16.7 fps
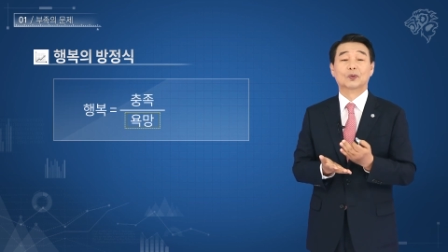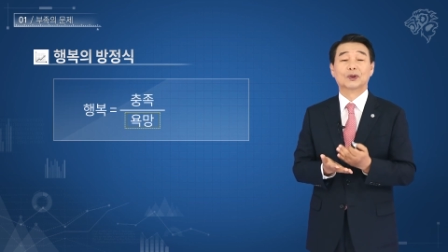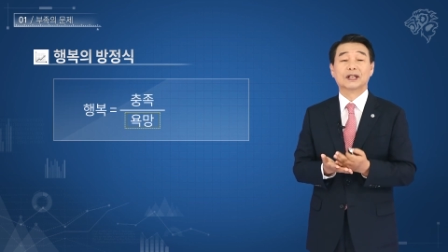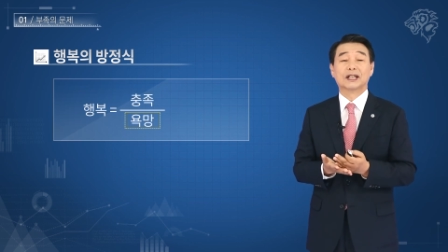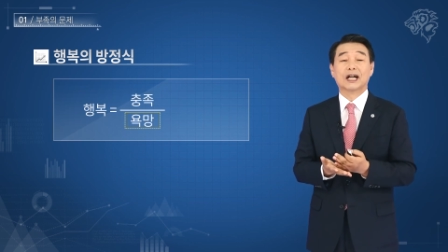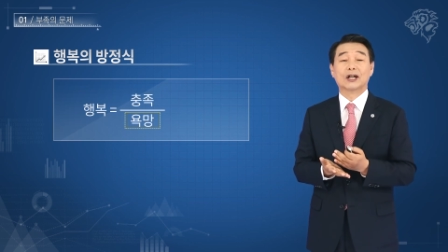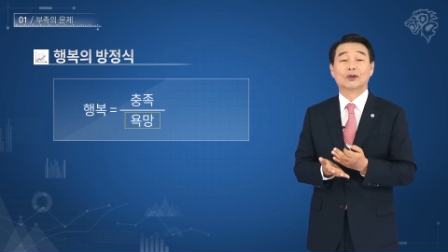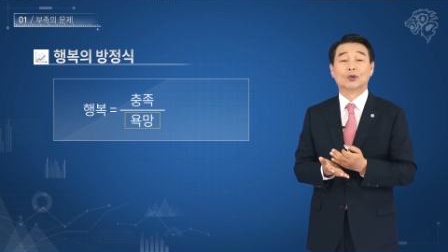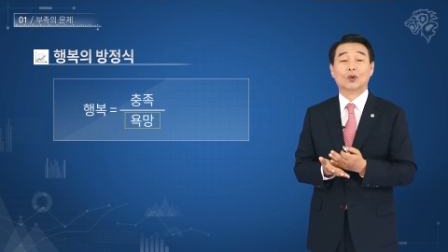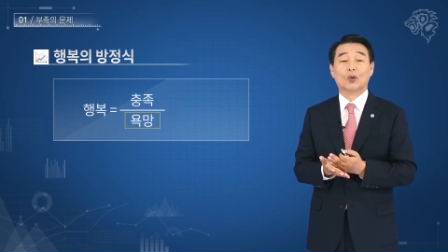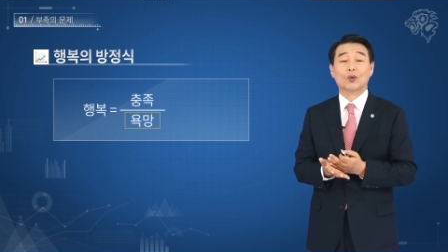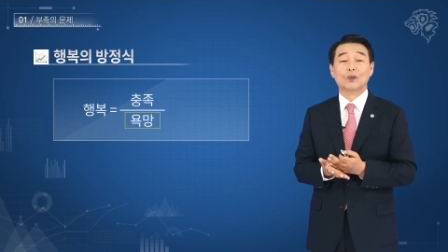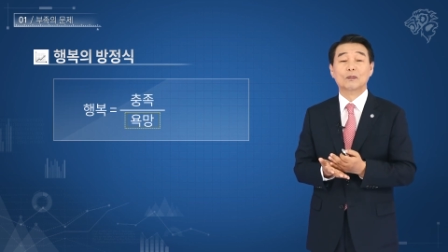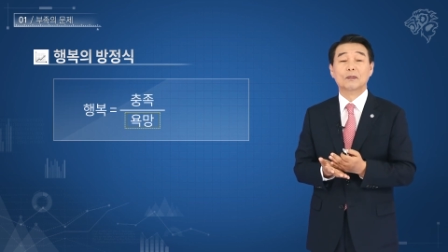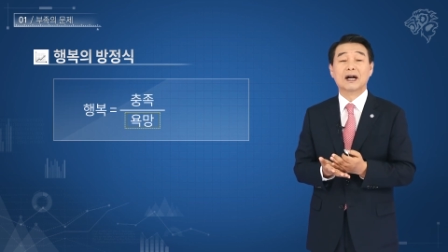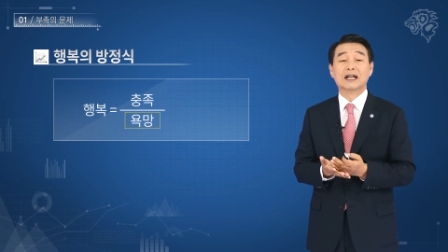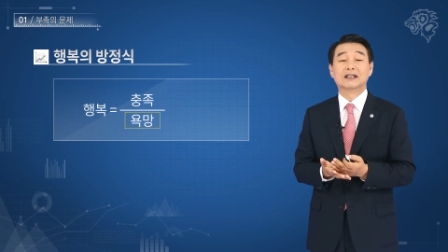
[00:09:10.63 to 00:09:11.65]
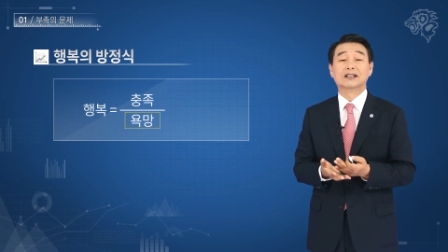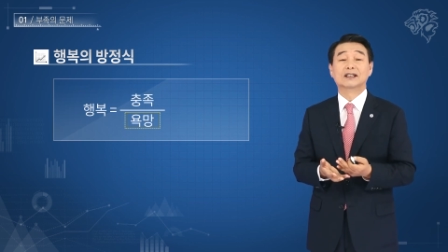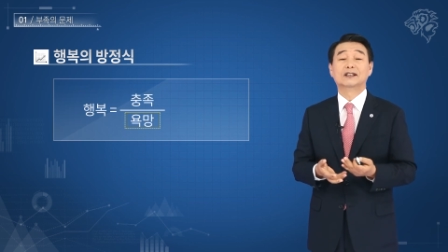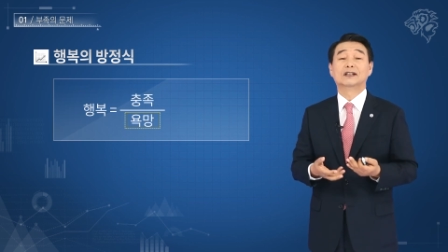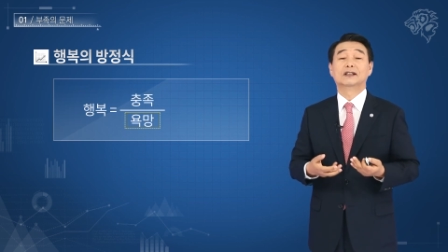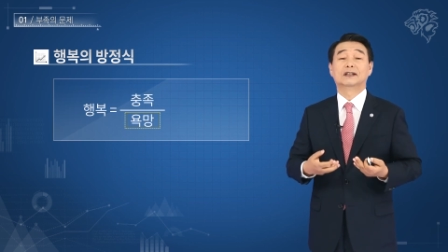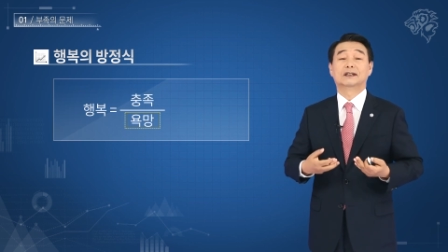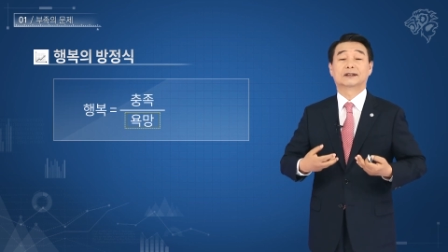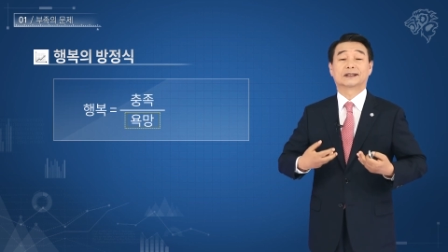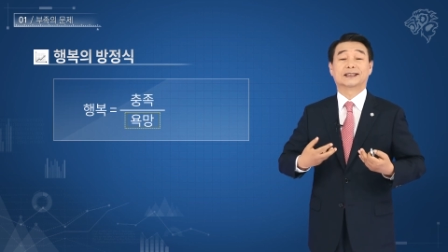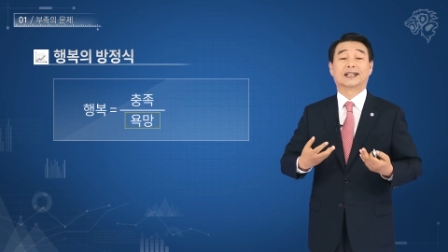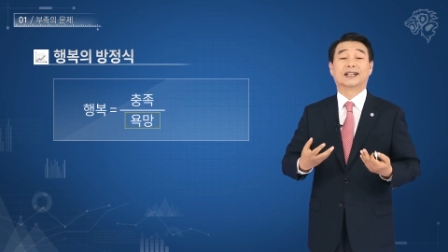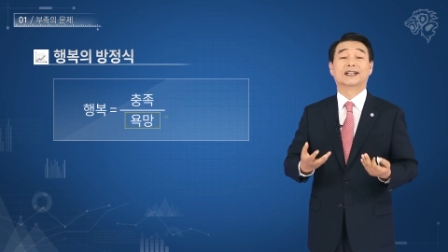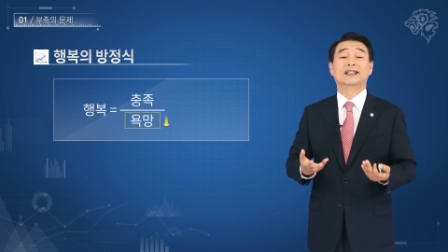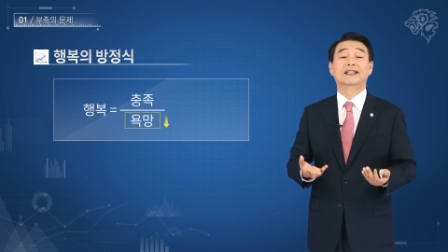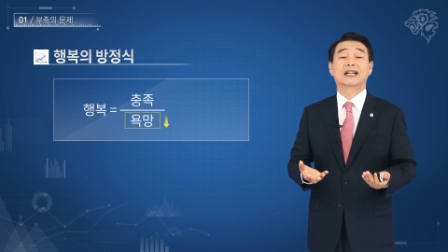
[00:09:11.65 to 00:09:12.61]
우리가 욕망을
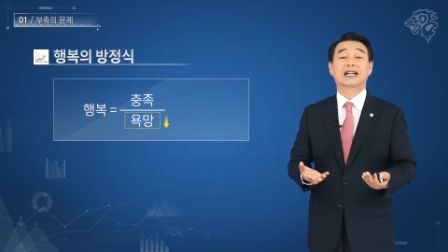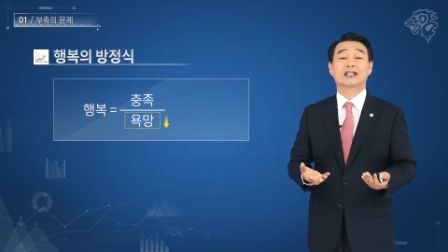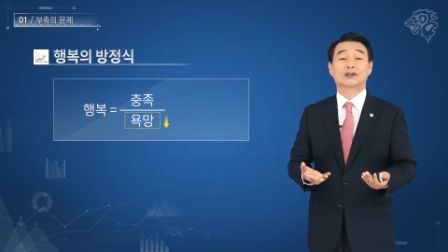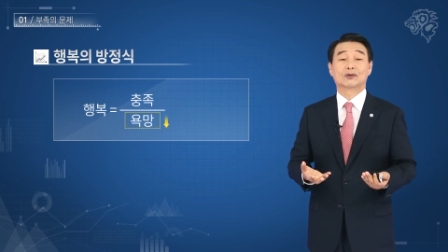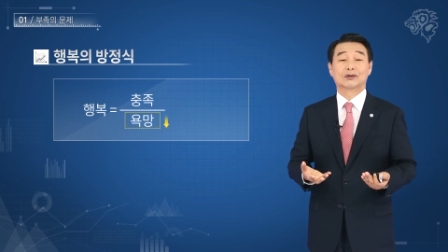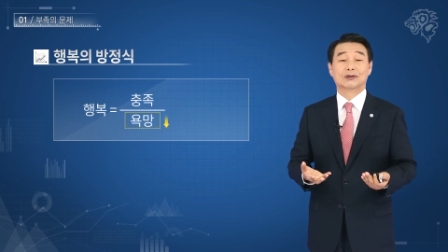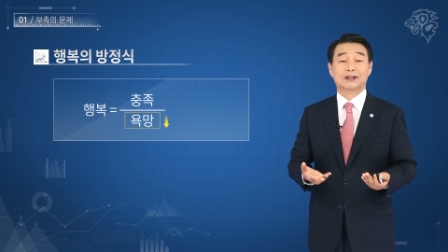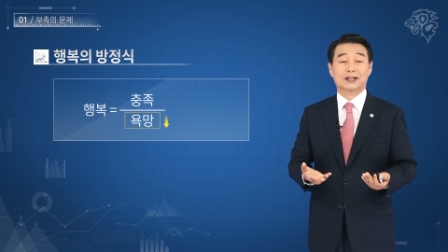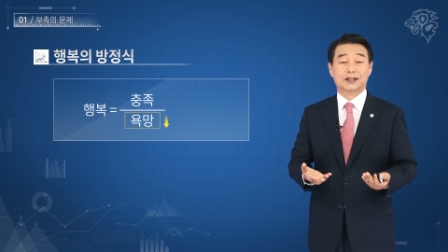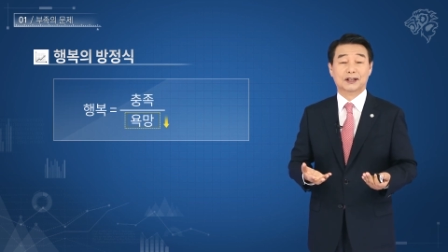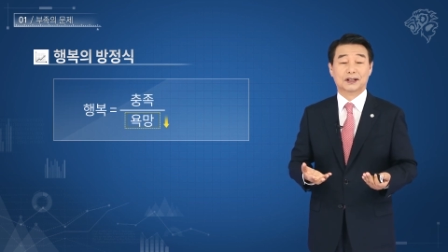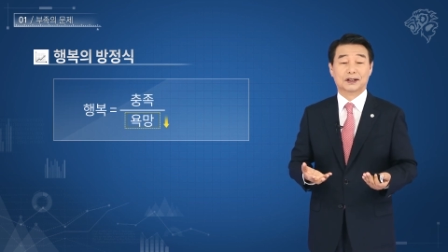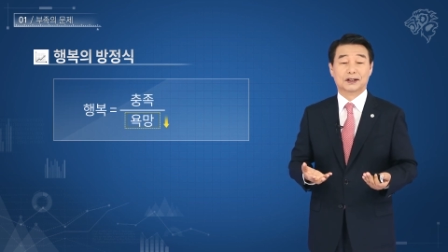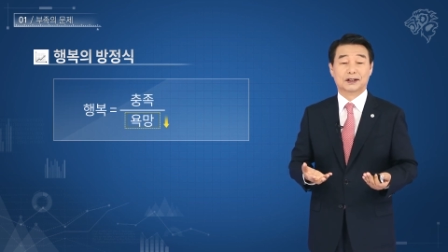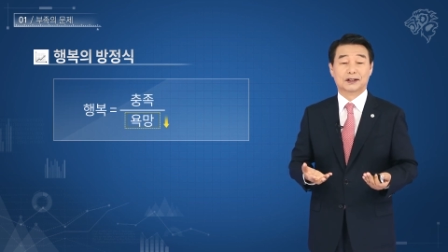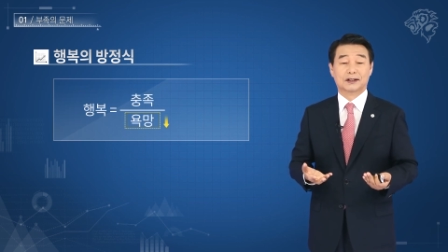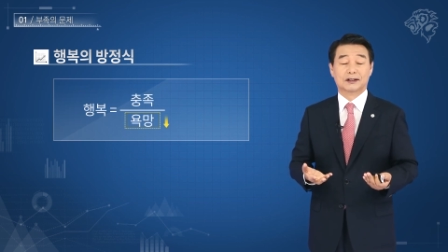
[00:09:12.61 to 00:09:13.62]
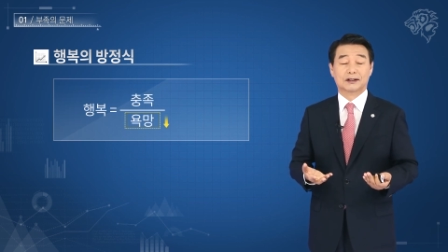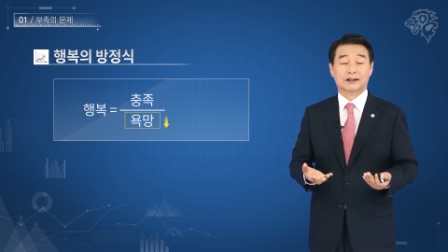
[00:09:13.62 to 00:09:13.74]
제어할 수 있는